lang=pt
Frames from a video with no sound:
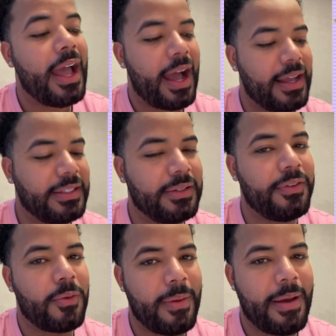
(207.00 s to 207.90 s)
Aí vocês vão
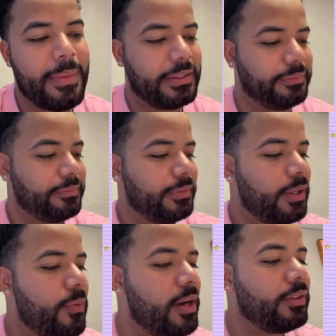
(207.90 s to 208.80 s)
ver como é babado.
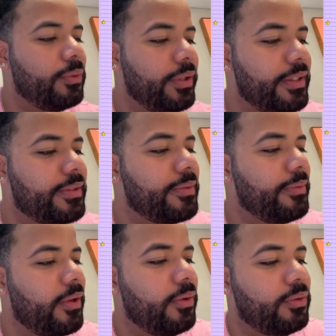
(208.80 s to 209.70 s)
Enquanto isso,
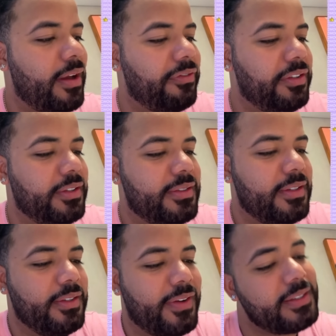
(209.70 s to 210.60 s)
que eu não tô afim
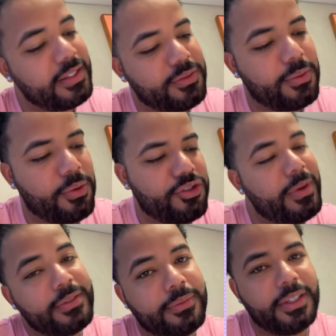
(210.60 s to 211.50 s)
de fazer isso hoje,
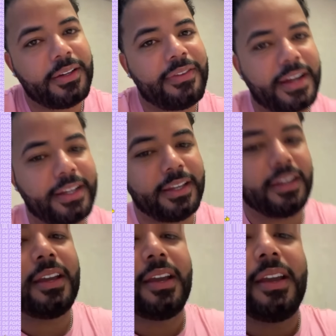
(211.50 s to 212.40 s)
mas um dia farei.
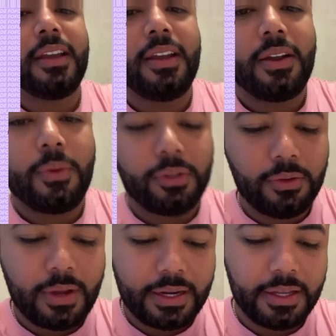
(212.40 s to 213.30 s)

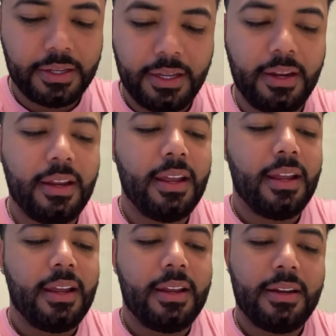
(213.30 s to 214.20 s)
Continuarei aqui
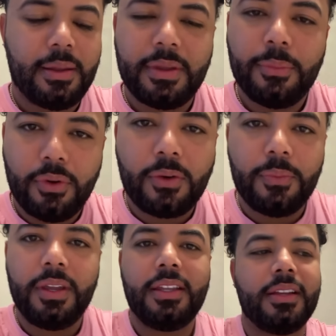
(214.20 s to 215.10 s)
na minha boa
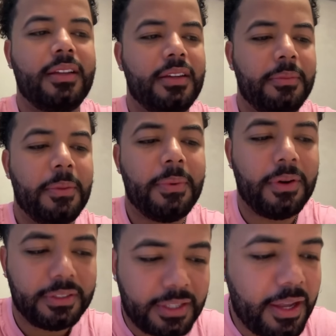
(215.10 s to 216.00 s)
comida, no meu bom
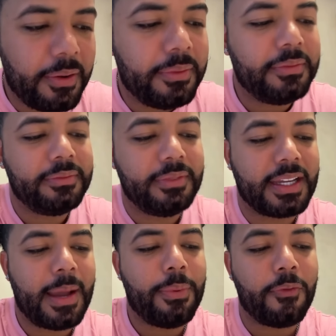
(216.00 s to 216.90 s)
hotel.
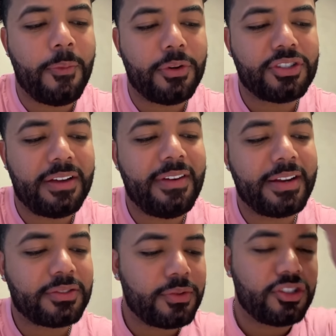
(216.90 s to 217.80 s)
Daqui a pouco vou postar
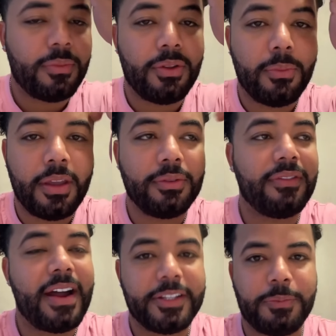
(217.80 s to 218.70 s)
várias coisas também no meio de
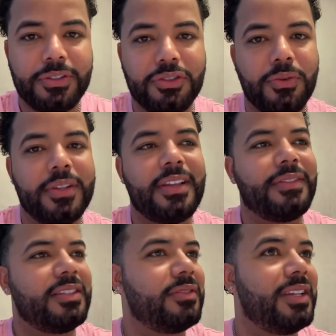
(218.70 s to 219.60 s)
várias pessoas. Aí
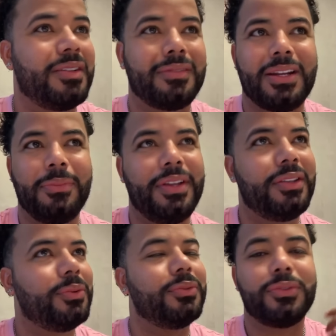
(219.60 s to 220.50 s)
vocês vão ver, Ítalo tá no meio de
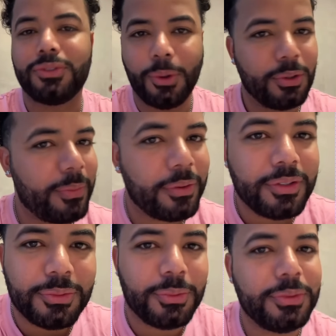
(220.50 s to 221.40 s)
tudo. Tô no meio de
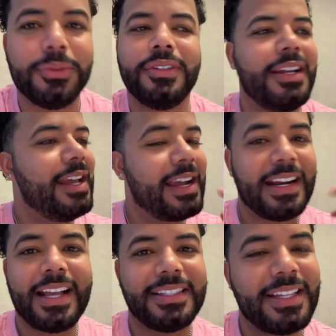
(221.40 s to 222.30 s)
tudo.
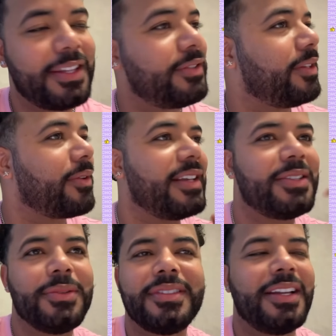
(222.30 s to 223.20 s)
Graças a Deus, Ítalo então quer ser
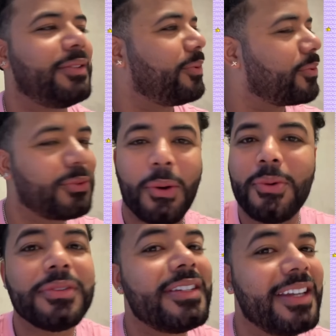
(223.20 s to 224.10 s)
o centro. Tô
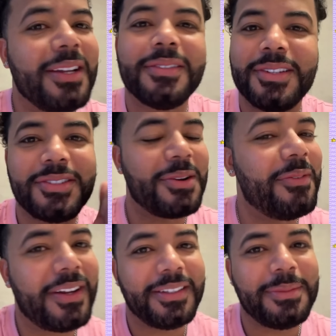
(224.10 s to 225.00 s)
conseguindo, vocês estão
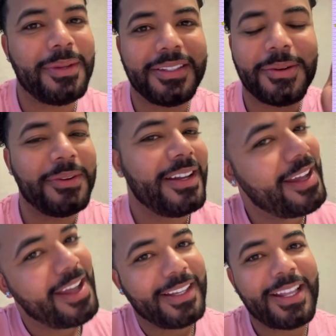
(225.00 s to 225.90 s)
falando de mim, então
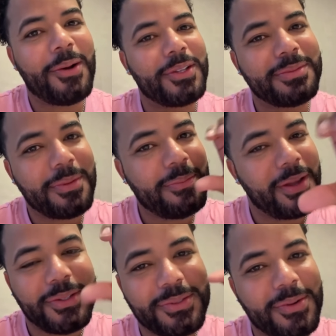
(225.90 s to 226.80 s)
tá ótimo. Um
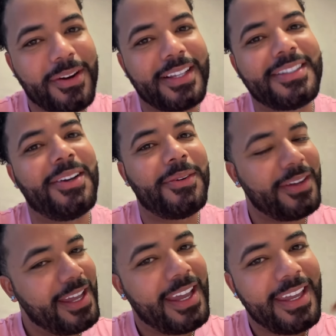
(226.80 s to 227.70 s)
beijo no coração.
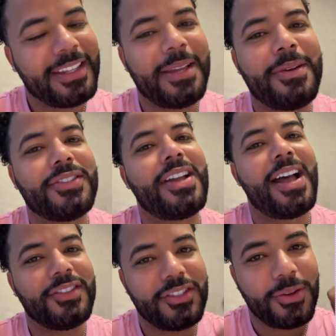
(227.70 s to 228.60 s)
E até mais
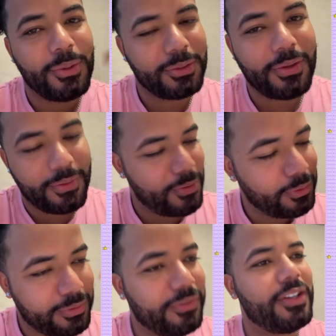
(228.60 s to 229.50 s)
tarde em outro, eu em
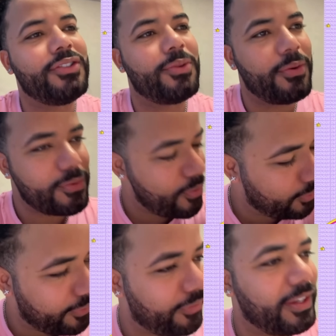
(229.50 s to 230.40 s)
outro vídeo ou em
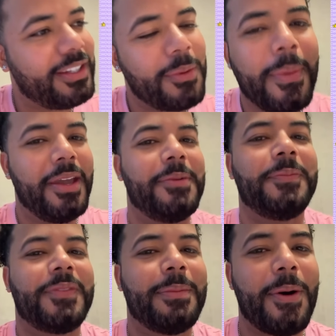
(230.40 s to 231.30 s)
outro feed no meio,
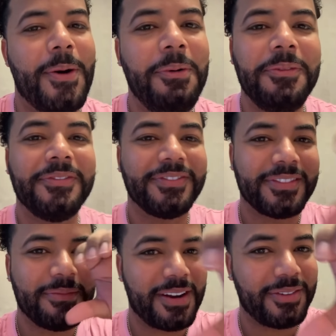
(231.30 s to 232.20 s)
tá bom?
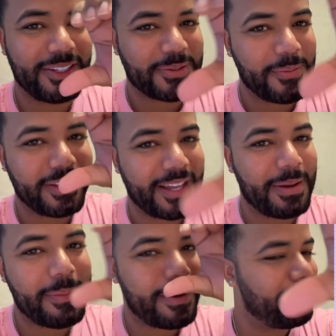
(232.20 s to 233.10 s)
Pra vocês
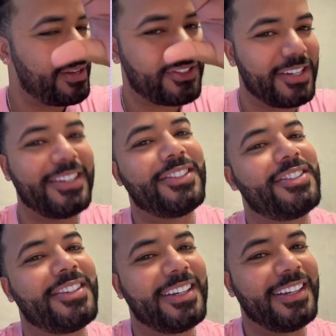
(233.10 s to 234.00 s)
comentarem
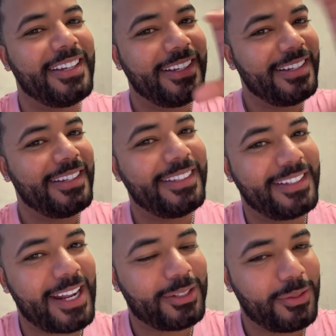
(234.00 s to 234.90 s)
bastante
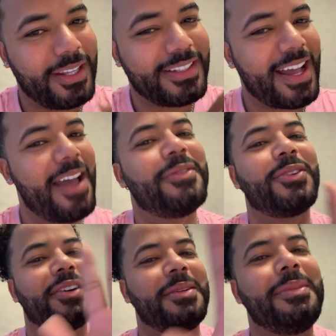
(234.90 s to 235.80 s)
tirar toda essa raiva
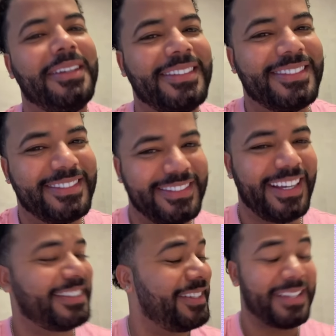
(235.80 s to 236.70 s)
jogando em mim.
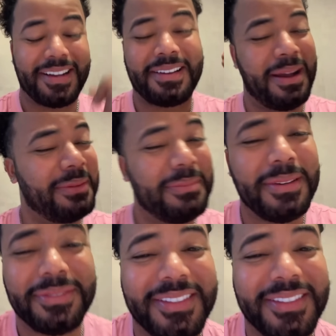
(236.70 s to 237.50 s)
Né? Isso acaba acabam